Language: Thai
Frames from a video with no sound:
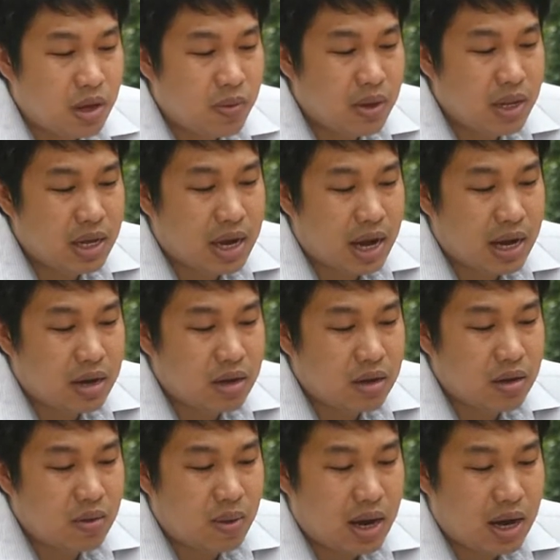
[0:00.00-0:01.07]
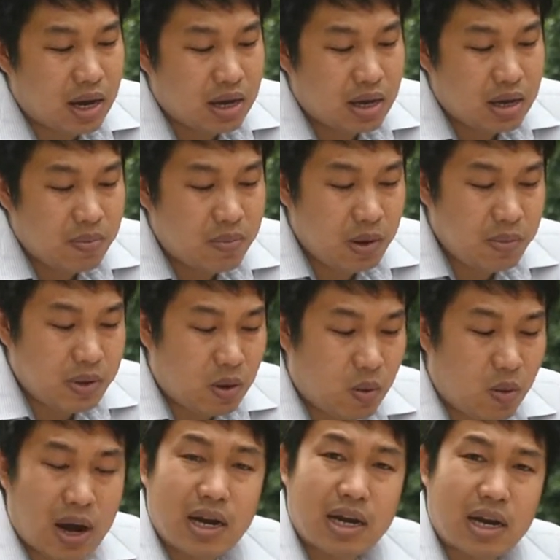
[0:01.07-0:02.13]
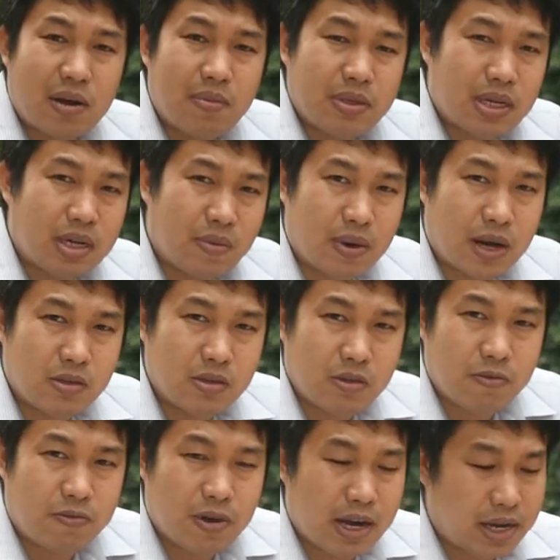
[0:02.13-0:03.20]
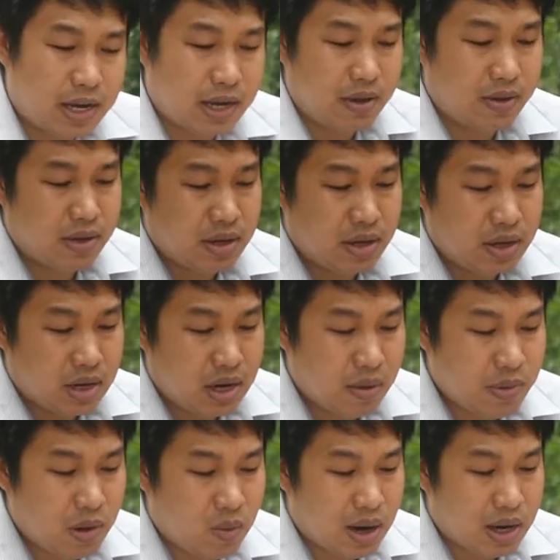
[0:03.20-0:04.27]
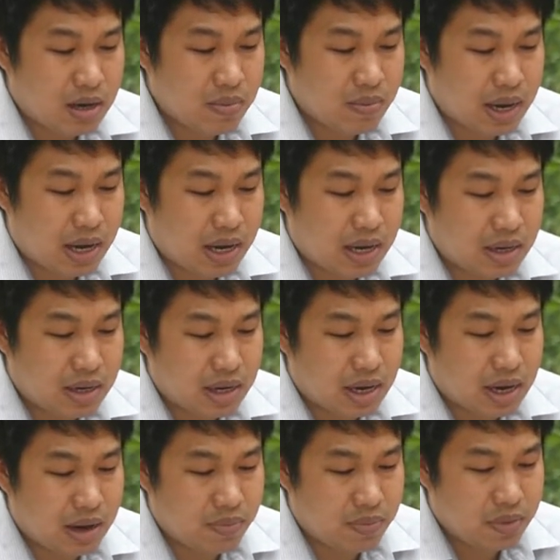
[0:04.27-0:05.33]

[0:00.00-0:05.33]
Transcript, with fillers: วิธีการก็คือว่าเมื่อมีควันนะครับอาจารย์ทำการจุดไฟนะ ถ้ามีควันขึ้นมานะครับ